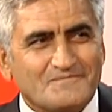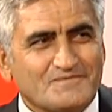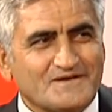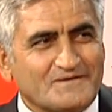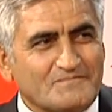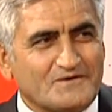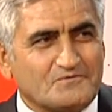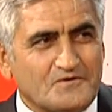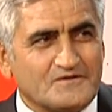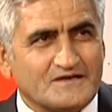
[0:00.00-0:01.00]
Bir ekmek
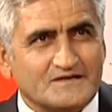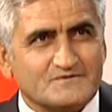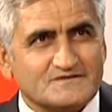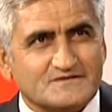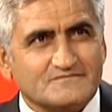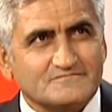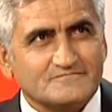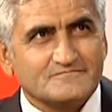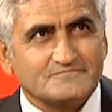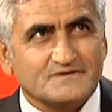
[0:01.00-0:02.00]
gönderir misin?
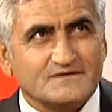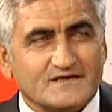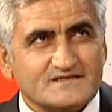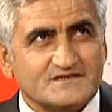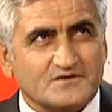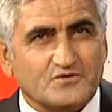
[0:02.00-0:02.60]
Bir gazete